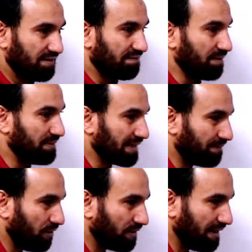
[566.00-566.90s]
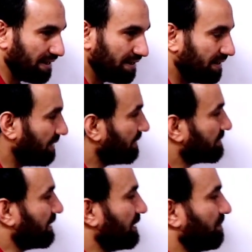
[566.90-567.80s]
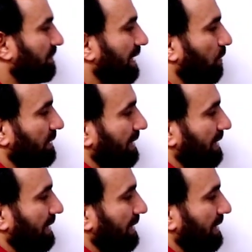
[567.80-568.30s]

فاهمين يا جماعه ولا لا طيب لو